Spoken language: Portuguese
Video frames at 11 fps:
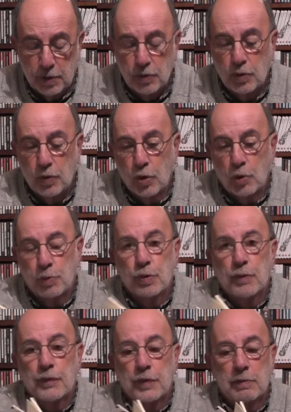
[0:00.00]
para um Corpo,
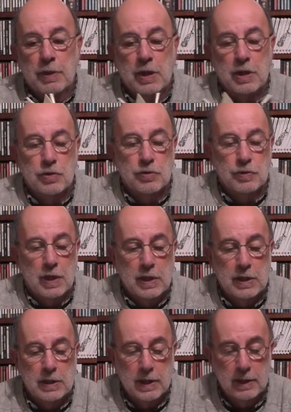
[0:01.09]
de Maria José
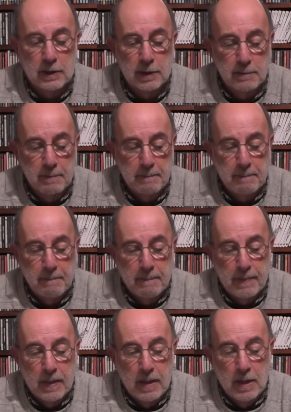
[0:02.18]
Quintela,
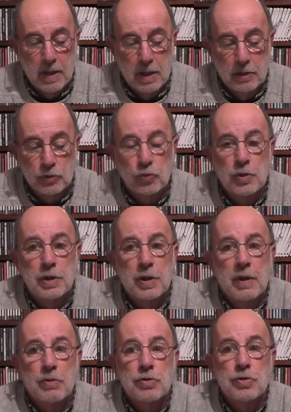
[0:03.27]
a solidão
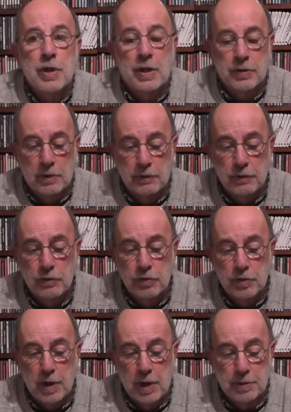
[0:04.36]
é um estado
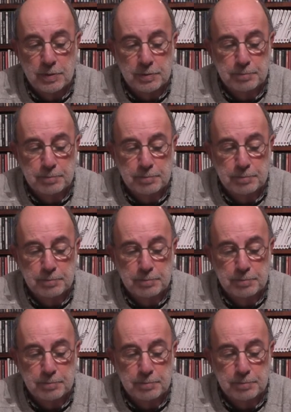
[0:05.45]
revolucionário.